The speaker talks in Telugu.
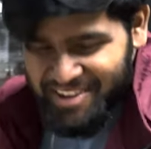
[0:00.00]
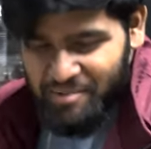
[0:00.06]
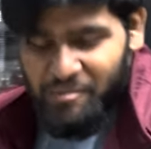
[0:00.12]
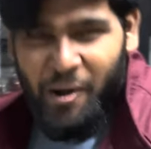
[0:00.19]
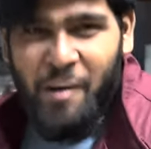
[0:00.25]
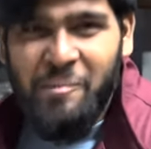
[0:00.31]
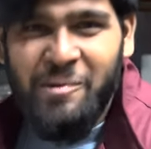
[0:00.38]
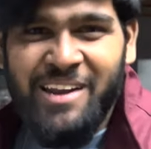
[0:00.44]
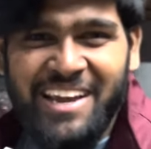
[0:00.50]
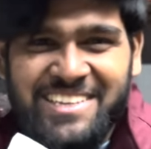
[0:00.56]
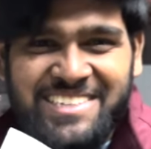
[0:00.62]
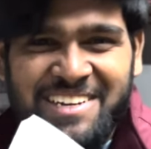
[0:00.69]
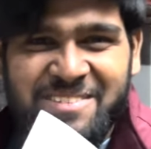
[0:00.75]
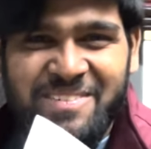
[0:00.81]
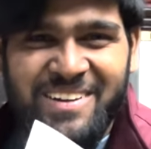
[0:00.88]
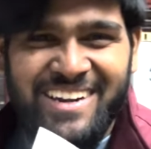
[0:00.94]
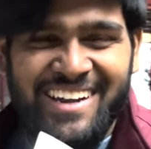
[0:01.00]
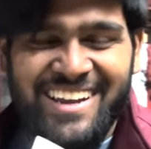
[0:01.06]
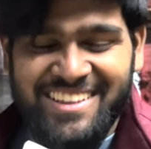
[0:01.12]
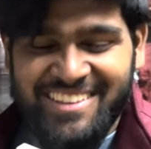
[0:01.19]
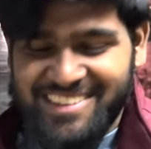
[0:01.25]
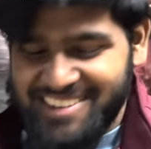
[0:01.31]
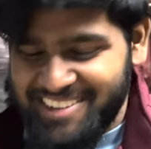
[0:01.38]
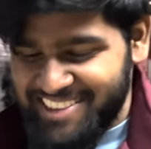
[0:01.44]
మామూలు ఎక్సైట్మెంట్
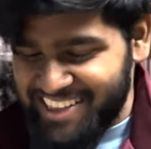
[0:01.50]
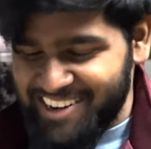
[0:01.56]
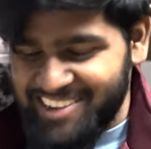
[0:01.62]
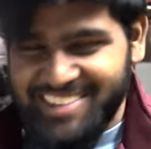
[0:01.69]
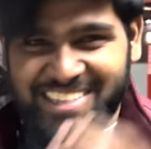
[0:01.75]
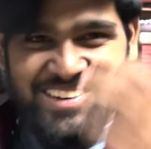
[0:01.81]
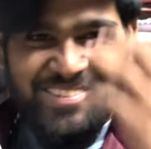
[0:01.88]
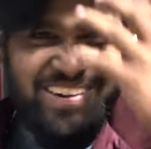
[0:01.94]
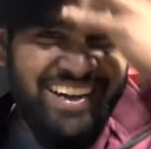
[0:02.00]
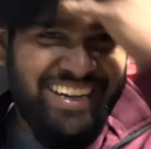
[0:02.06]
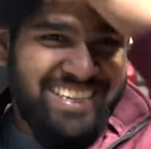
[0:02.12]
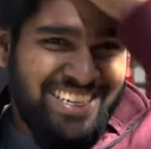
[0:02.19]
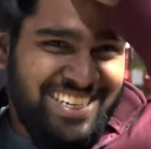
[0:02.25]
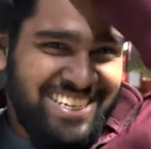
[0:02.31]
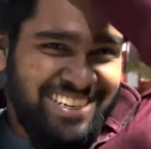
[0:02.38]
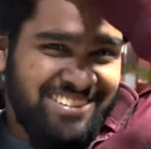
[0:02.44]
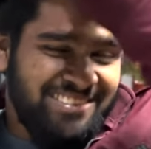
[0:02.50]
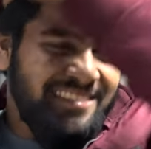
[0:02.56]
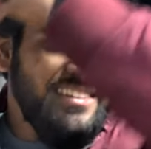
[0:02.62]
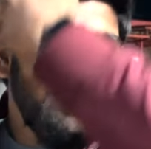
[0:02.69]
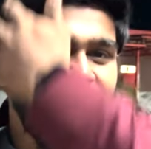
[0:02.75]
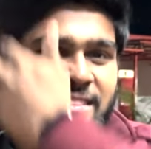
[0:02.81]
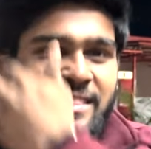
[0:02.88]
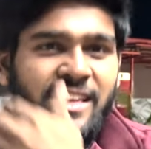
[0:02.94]
లేదు తెలుగు సినిమా
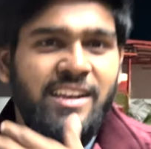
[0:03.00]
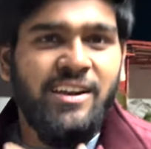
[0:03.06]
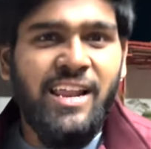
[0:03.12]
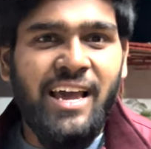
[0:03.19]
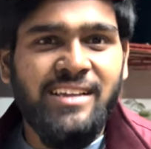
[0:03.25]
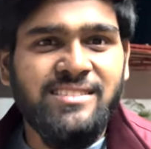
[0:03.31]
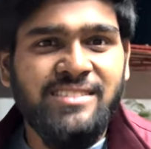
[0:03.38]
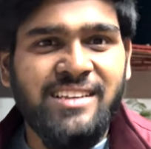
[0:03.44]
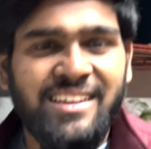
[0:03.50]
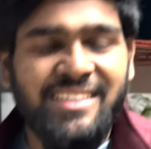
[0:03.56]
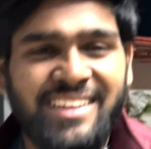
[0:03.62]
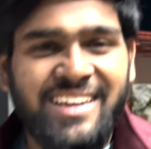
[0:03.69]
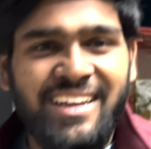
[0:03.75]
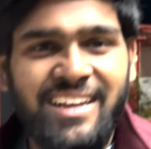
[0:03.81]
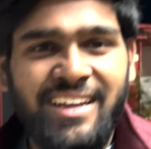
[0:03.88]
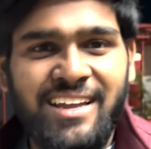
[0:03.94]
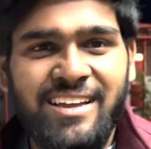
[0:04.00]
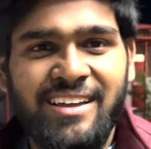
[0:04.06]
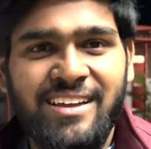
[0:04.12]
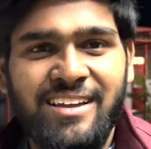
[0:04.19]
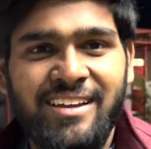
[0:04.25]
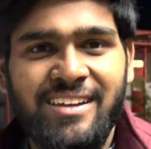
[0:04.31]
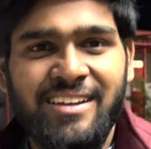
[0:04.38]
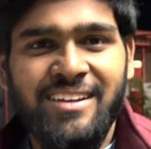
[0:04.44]
తెలుగులో వేస్తారు ఎందుకు
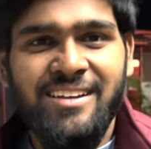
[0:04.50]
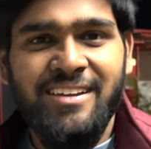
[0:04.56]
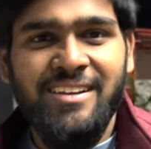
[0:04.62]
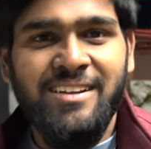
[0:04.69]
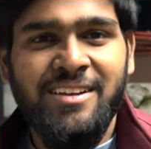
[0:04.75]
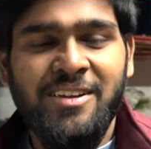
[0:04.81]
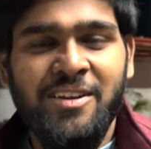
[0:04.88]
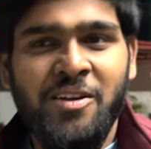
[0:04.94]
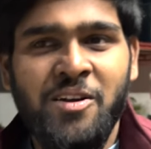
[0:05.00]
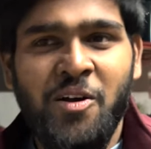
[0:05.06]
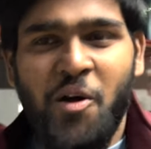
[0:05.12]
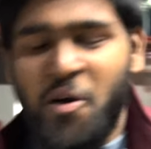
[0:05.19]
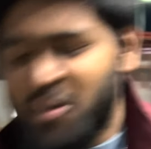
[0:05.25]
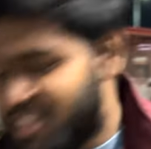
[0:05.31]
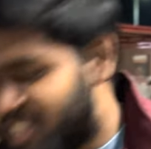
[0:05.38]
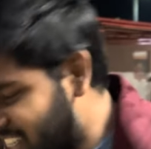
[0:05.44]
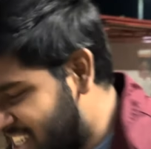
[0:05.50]
తెలుగులో హిందీలో oh, వేస్తారు